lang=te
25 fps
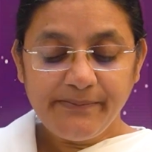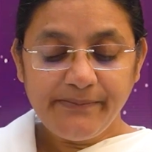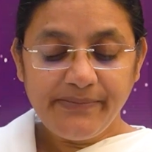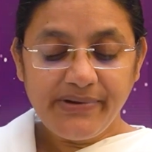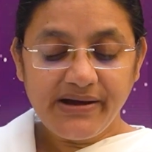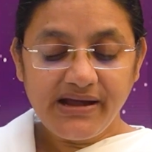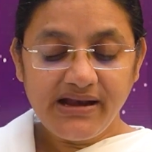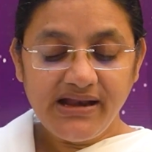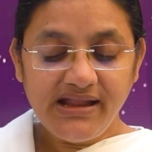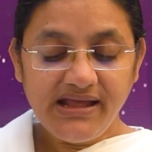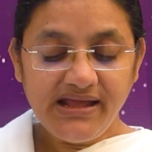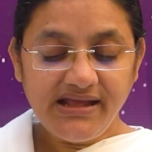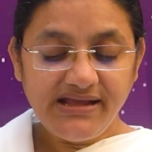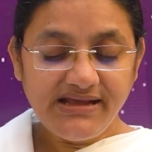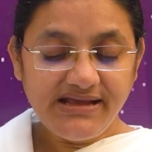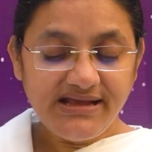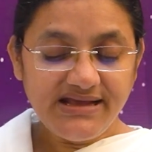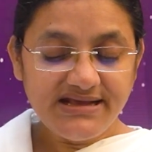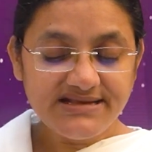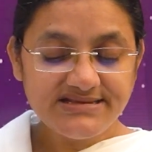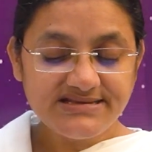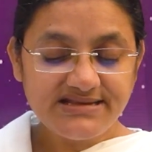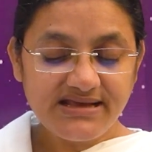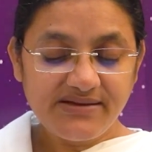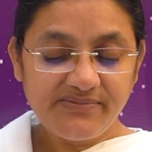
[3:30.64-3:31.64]
భలే
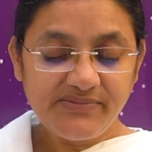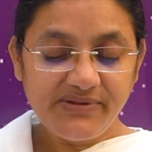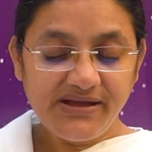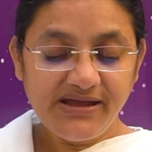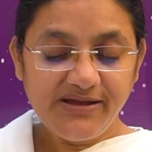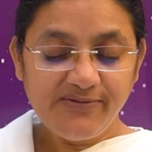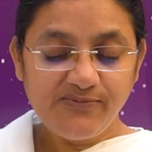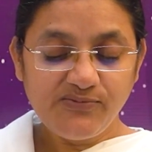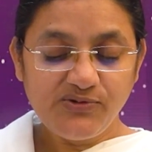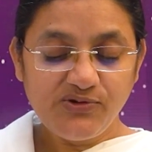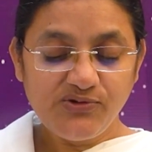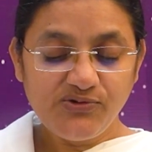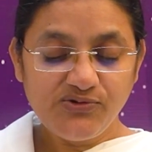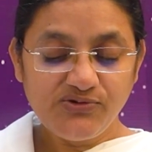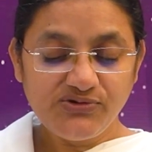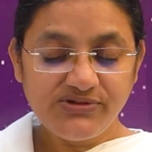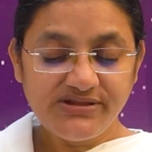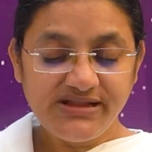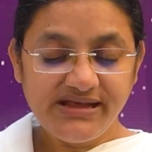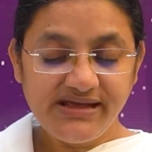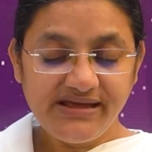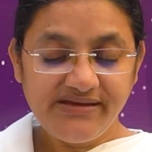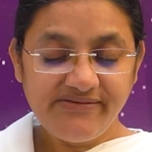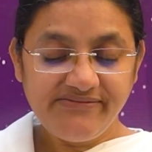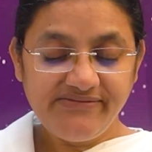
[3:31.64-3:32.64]
ఈ సమయంలో
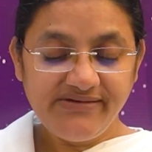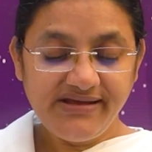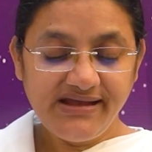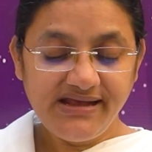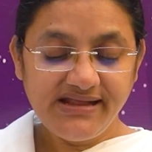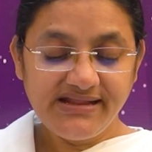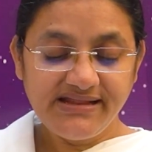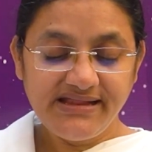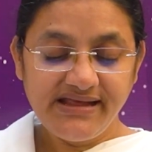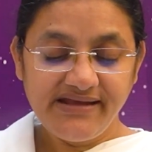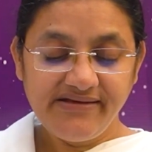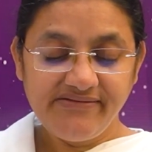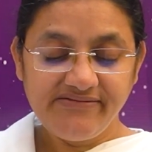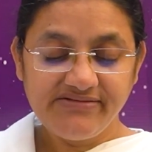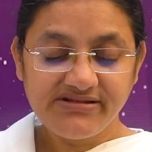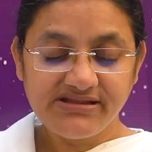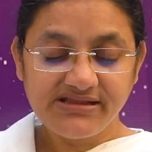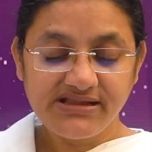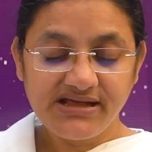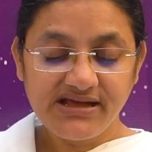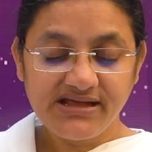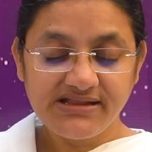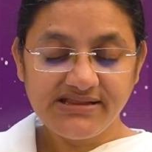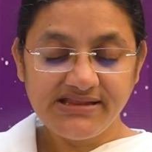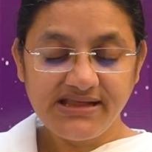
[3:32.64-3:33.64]
దేవీ
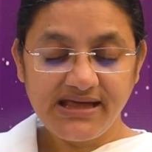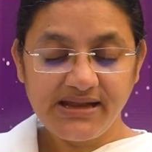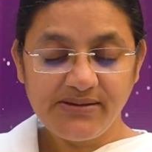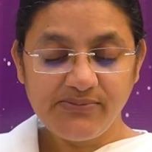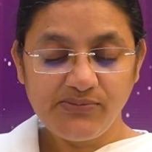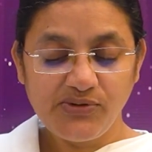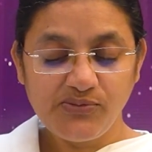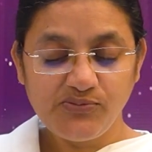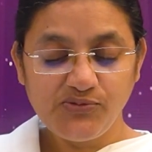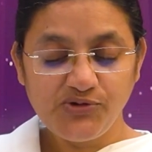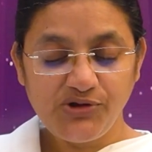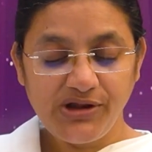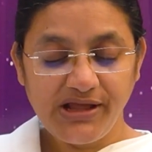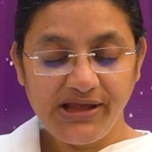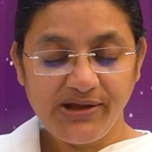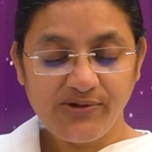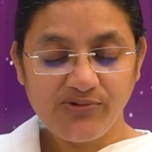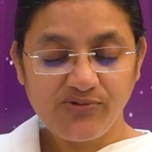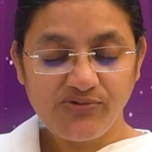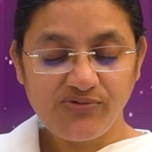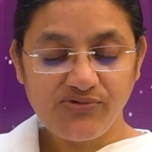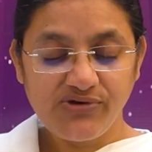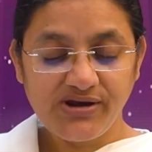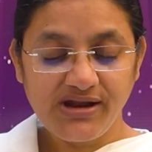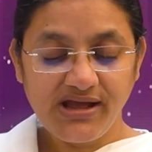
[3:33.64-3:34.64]
దేవత ధర్మము
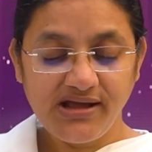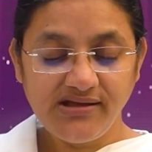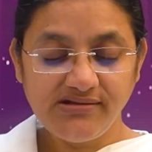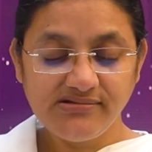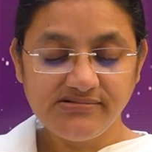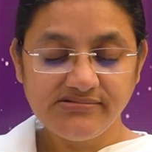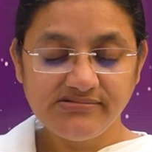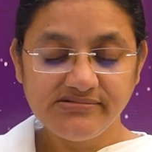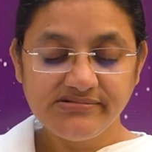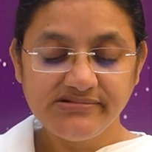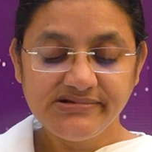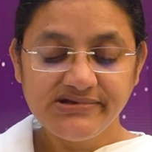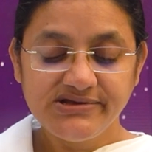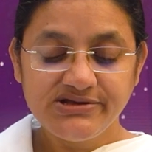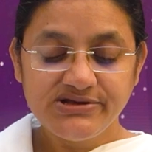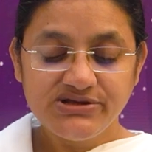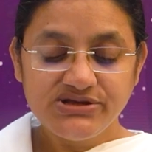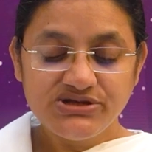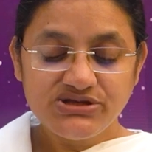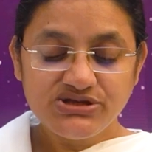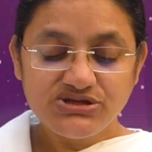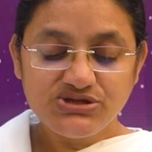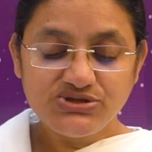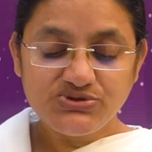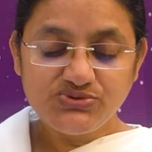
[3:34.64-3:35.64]
లేకున్నా
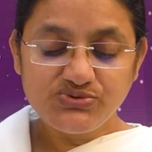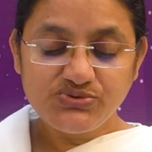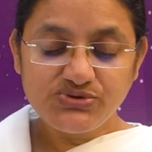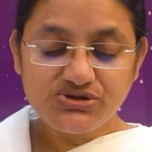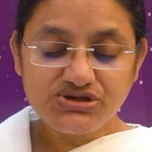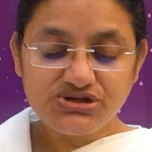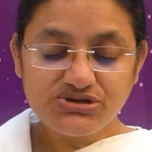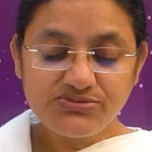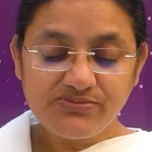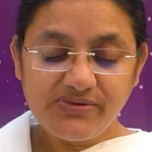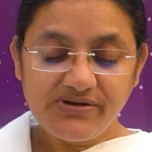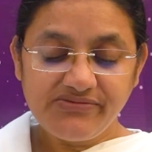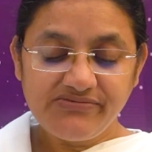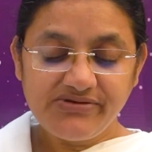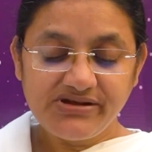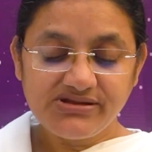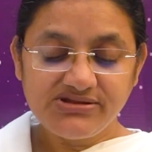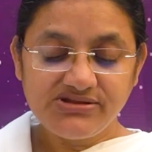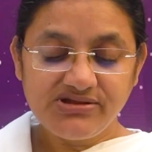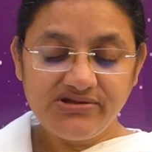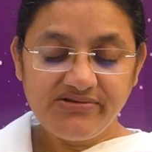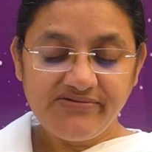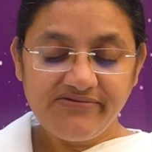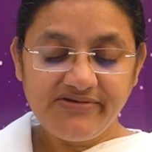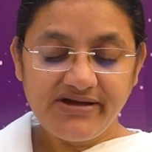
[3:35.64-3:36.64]
సూక్ష్మ
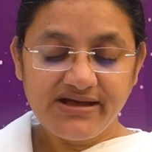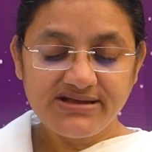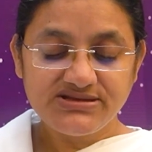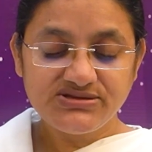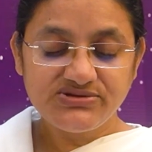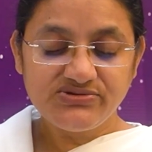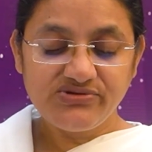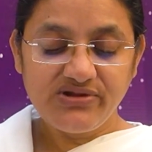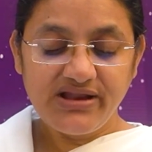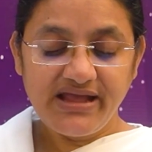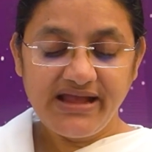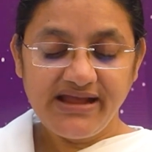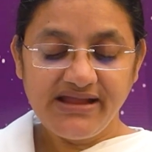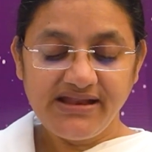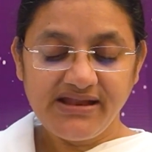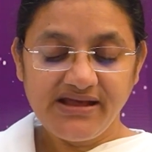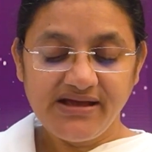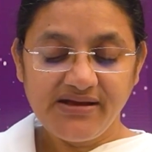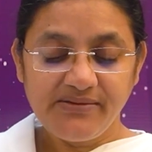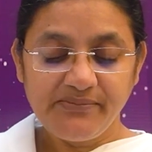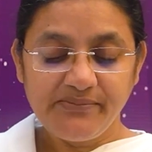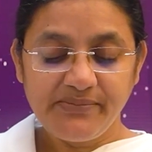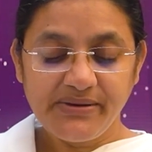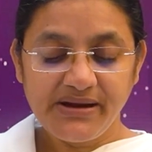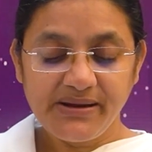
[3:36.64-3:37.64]
వాసులైన
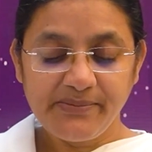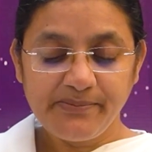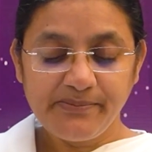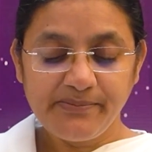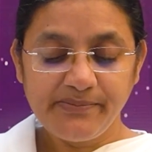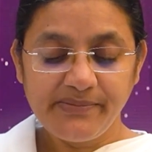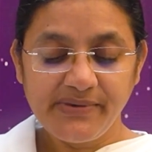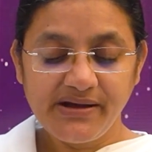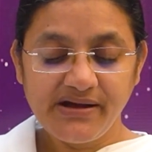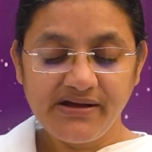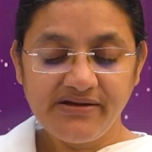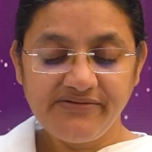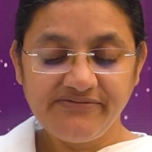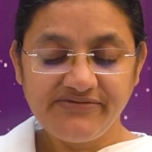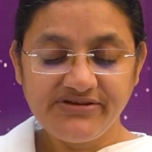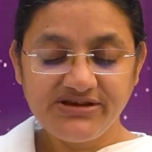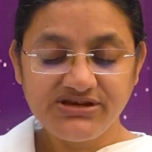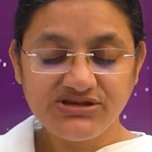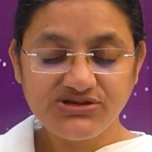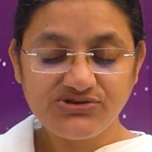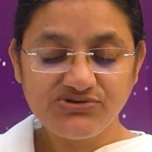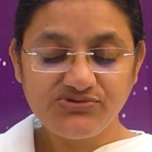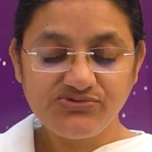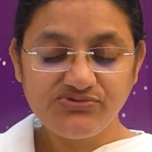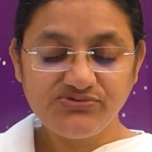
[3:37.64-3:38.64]
బ్రహ్మ
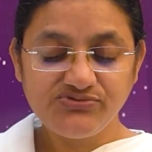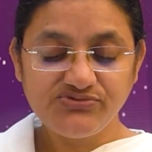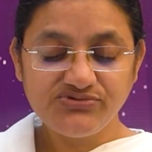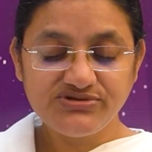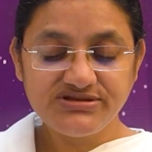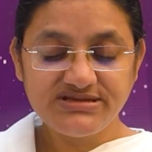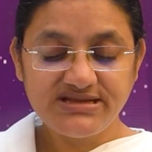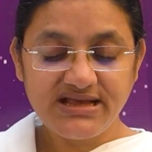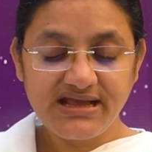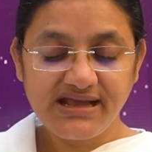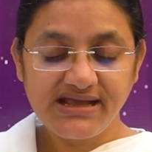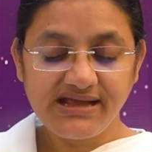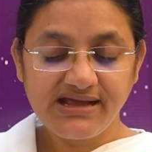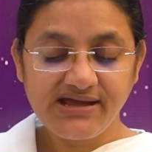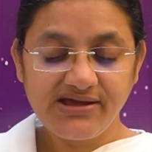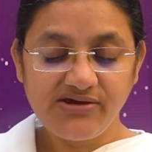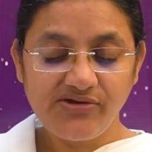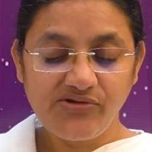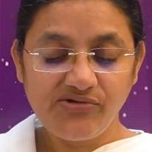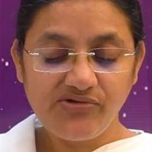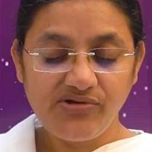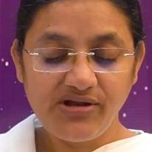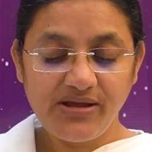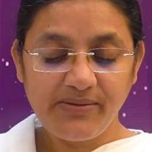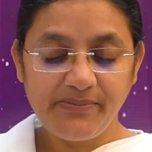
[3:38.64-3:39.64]
విష్ణు
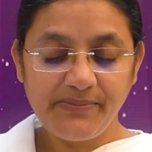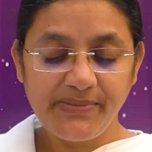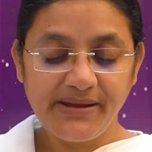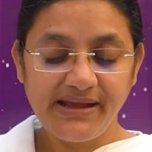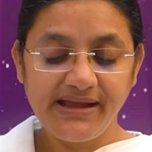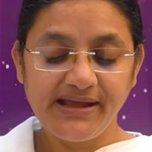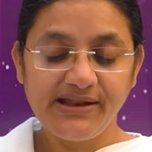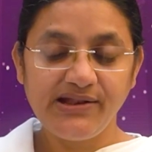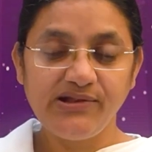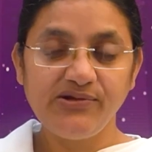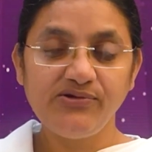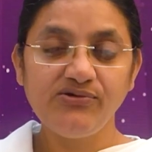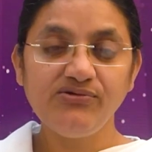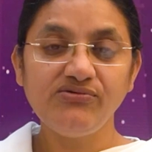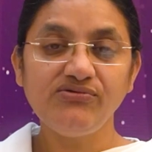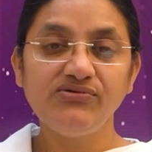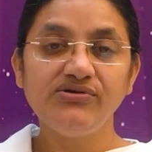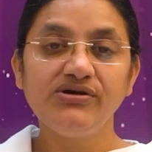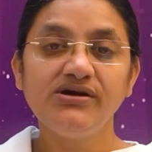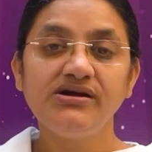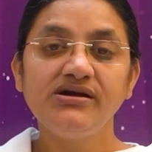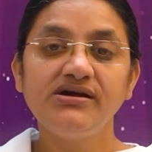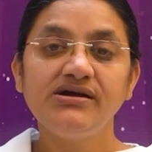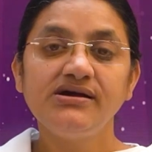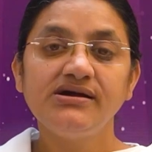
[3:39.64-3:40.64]
శంకరుల పేర్లు
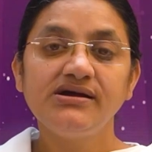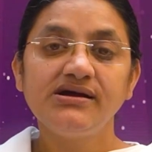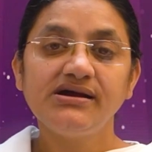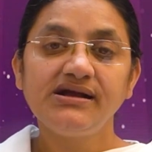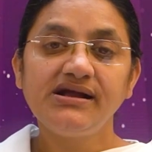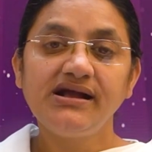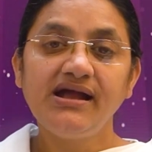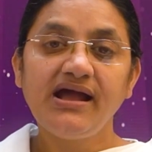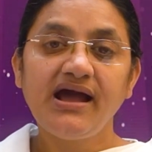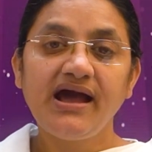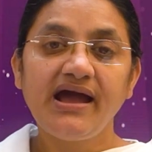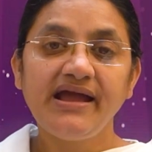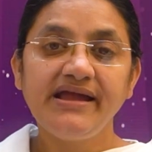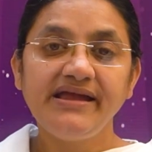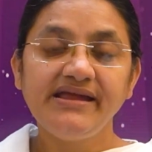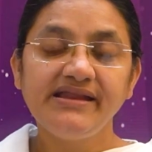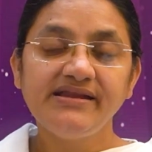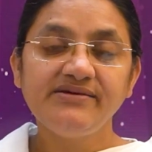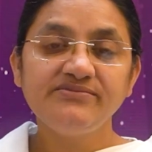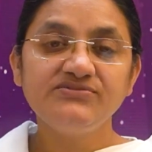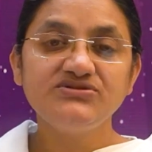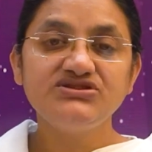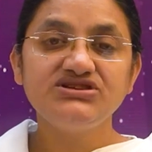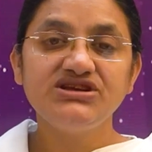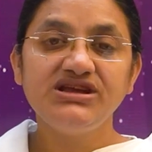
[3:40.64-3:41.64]

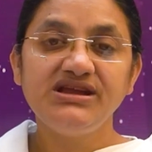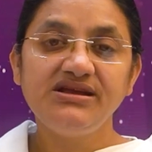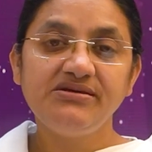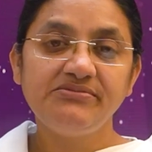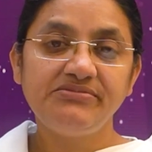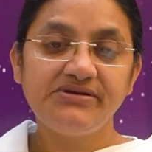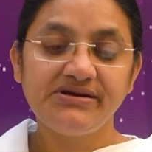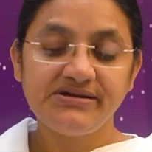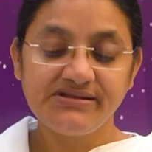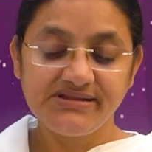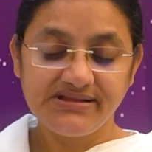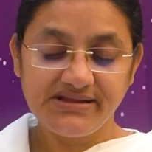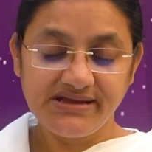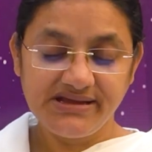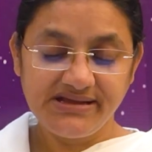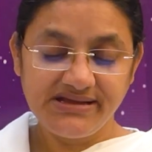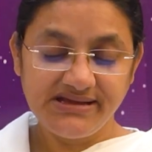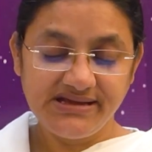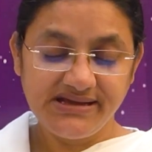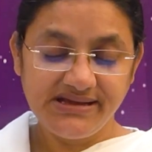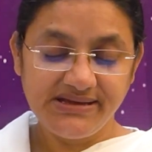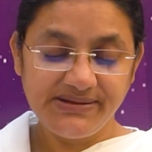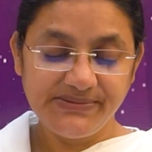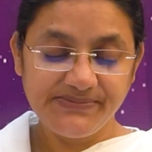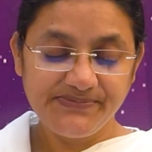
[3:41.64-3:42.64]
గాయనం
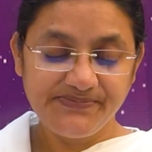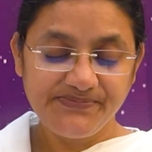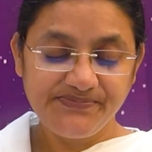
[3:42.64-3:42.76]
చేయబడతాయి